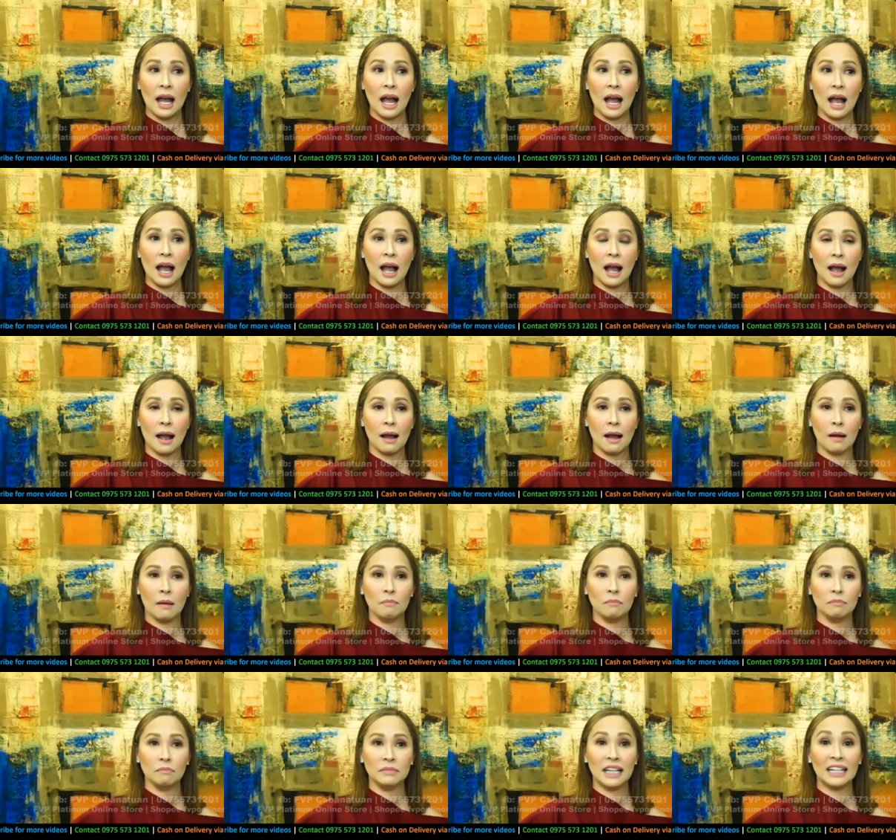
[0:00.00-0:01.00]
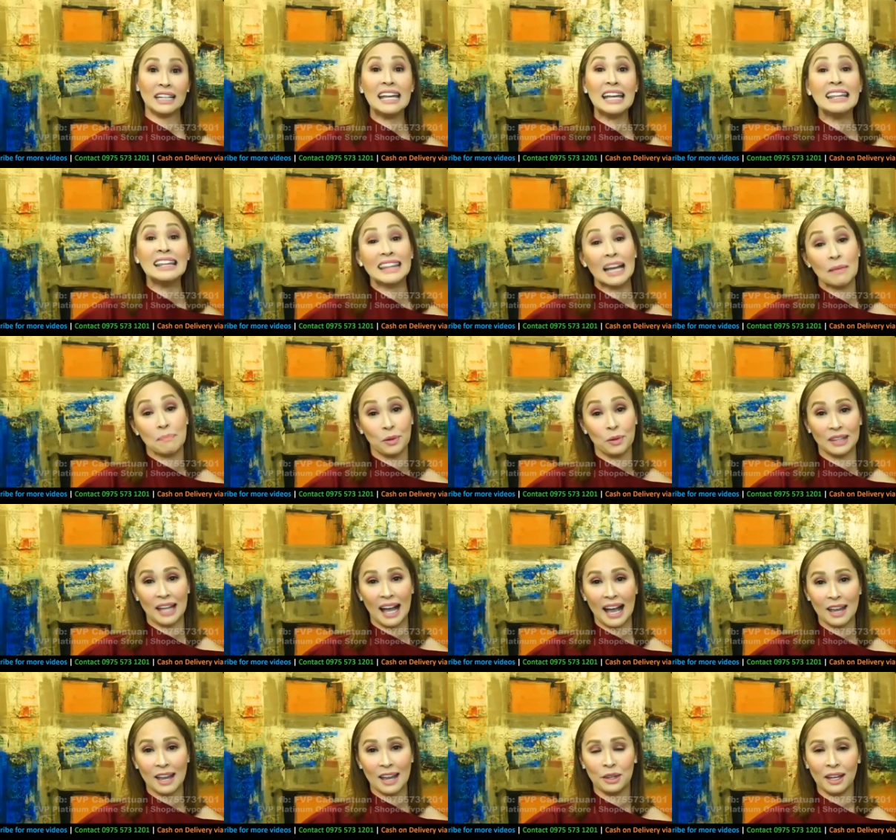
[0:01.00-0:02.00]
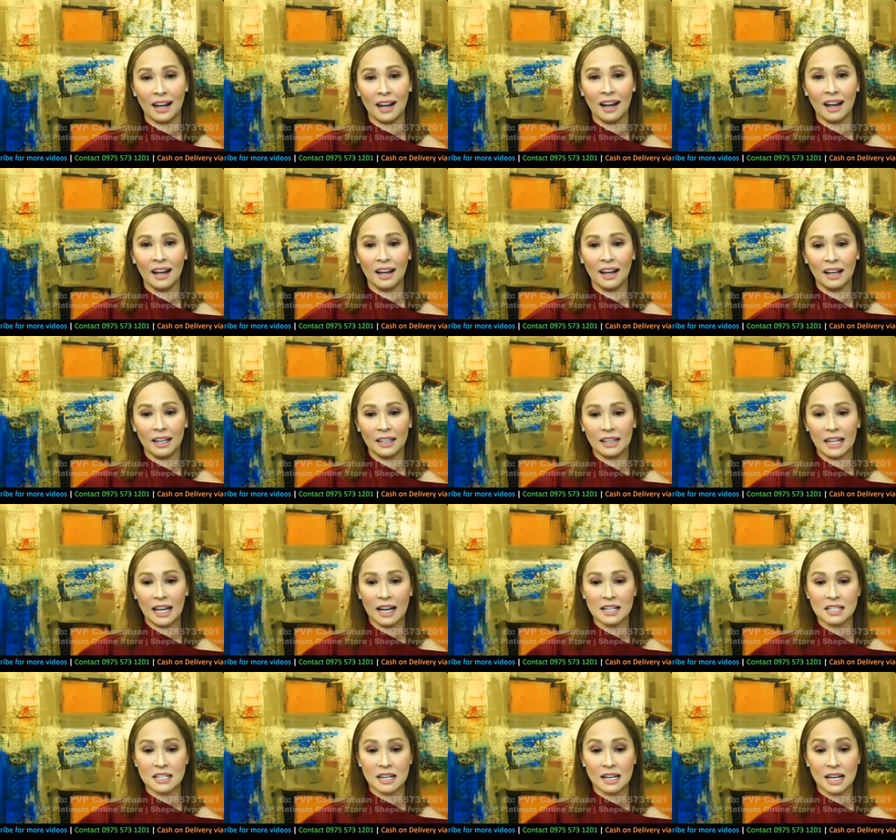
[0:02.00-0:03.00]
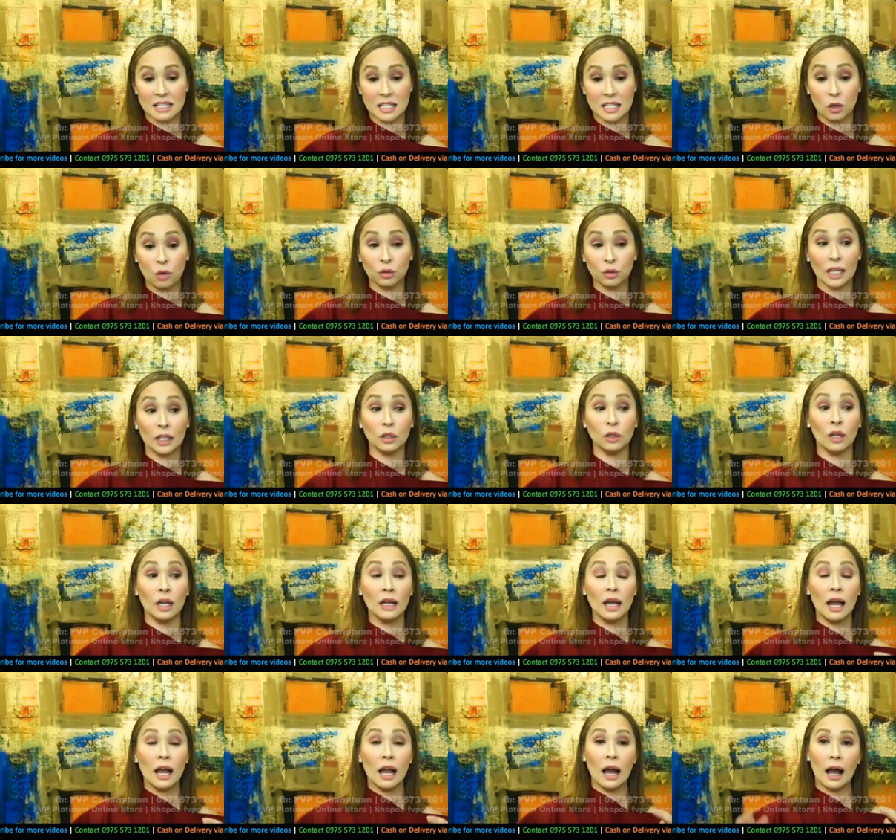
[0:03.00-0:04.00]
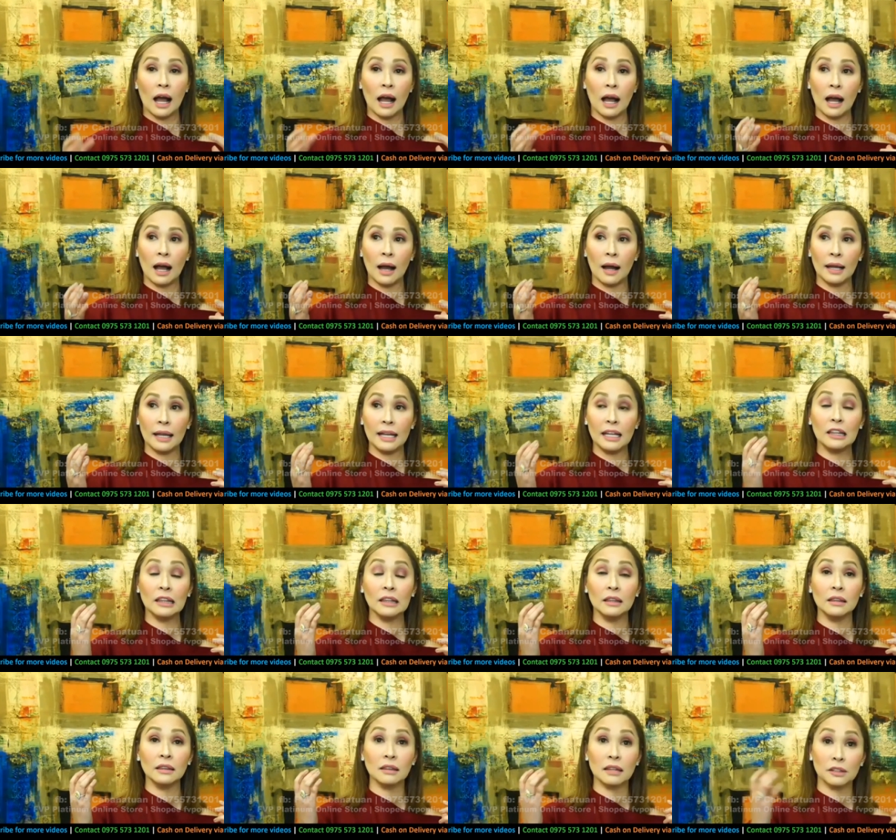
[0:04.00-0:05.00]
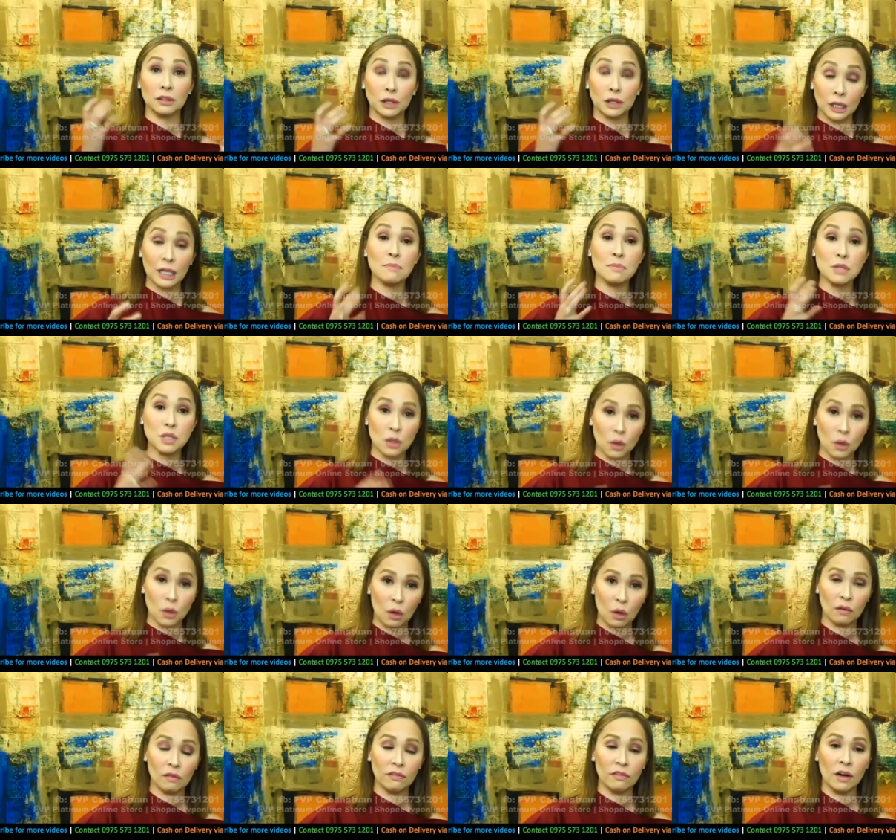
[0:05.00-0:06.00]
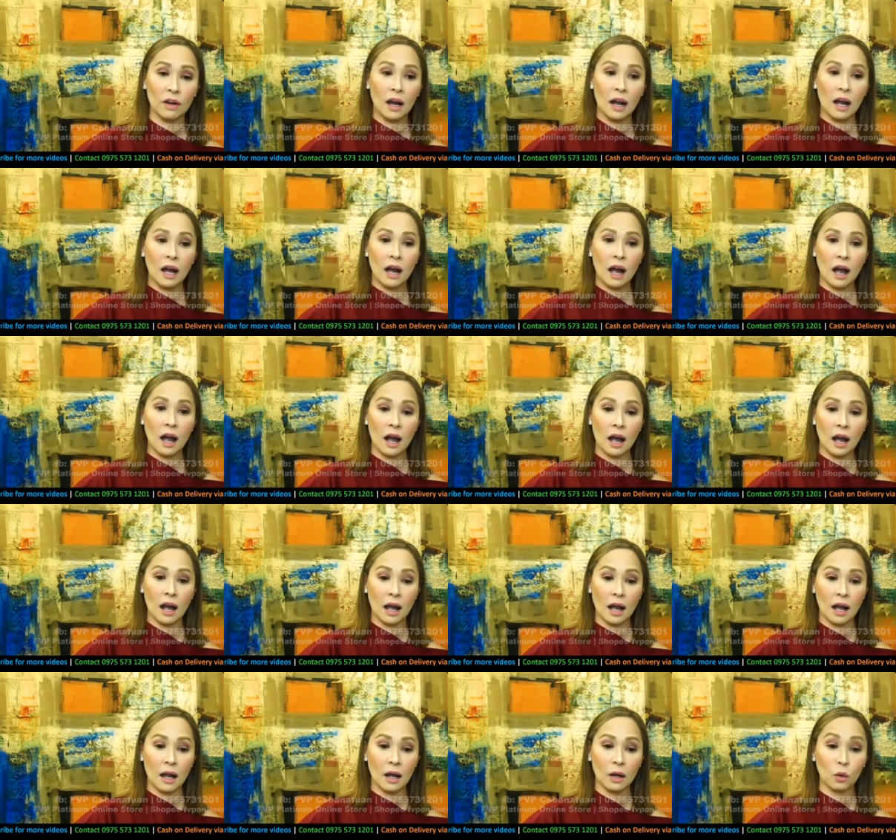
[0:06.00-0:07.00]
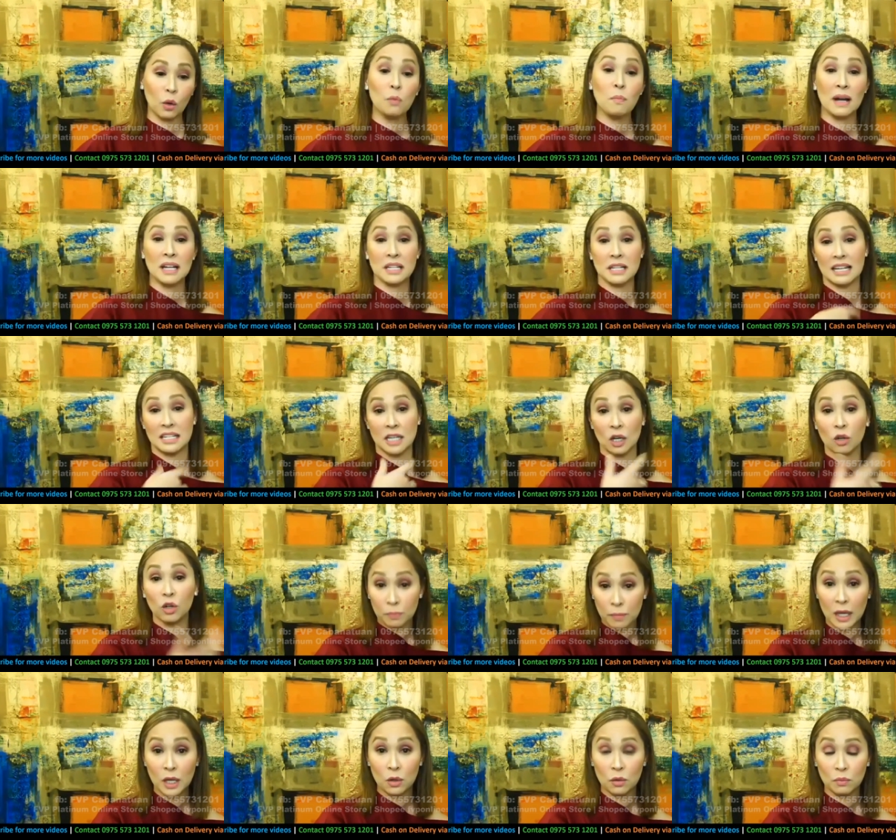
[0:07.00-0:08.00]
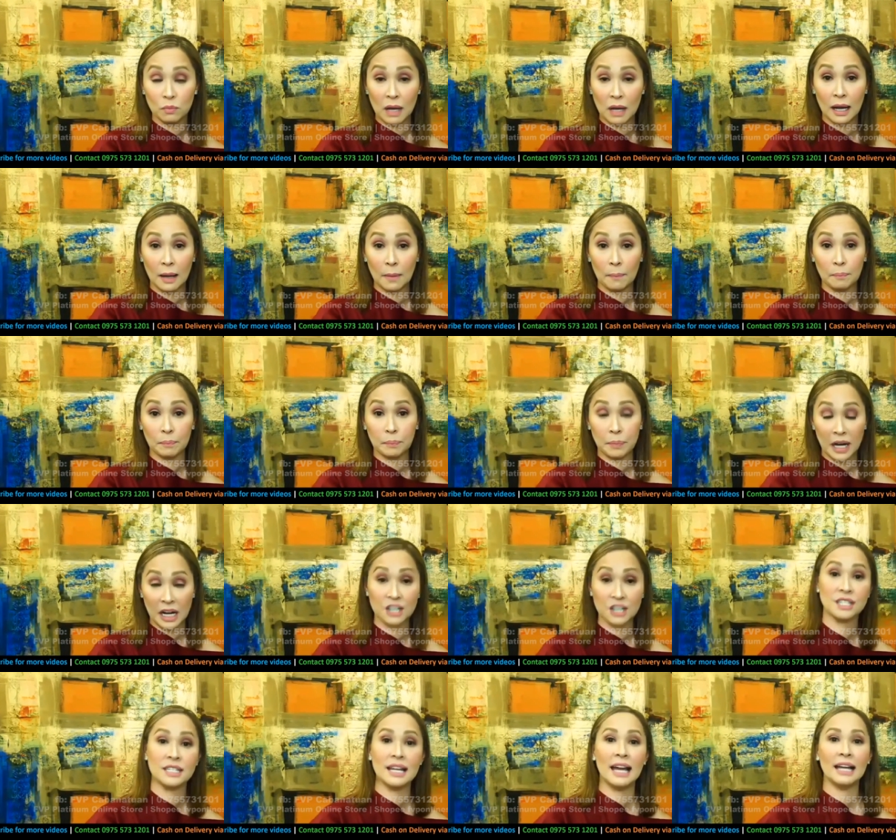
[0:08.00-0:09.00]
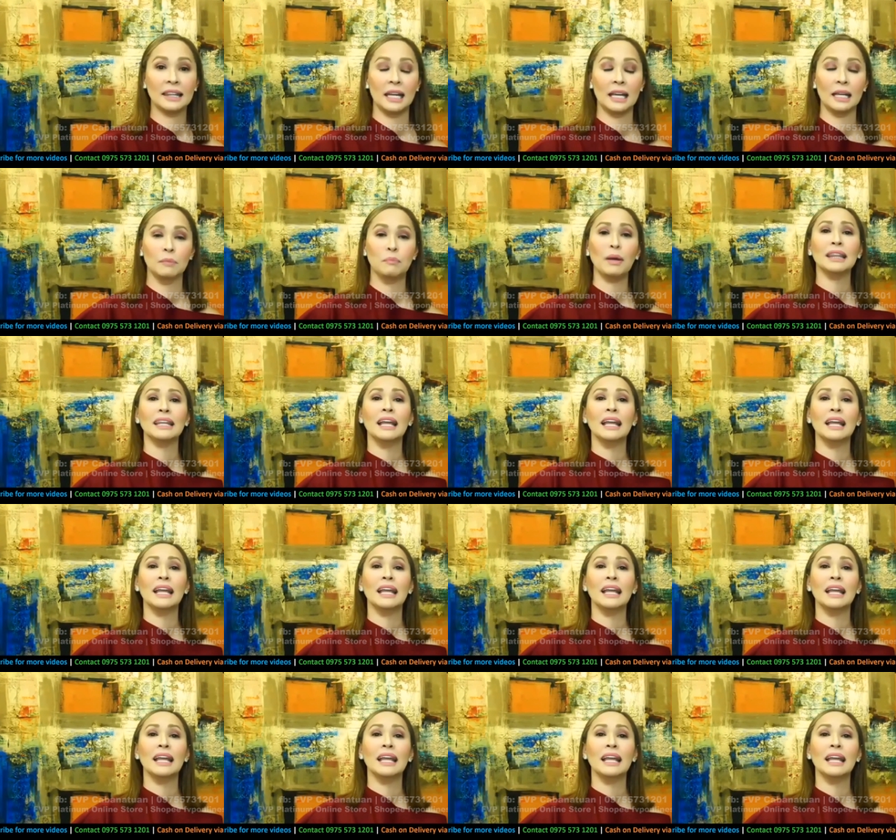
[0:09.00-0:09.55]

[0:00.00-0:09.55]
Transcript: Uh, naghihintay po tayo ng, ng kasagutan uh, in terms of uh, kung masasagot ba yung mga prayers natin. But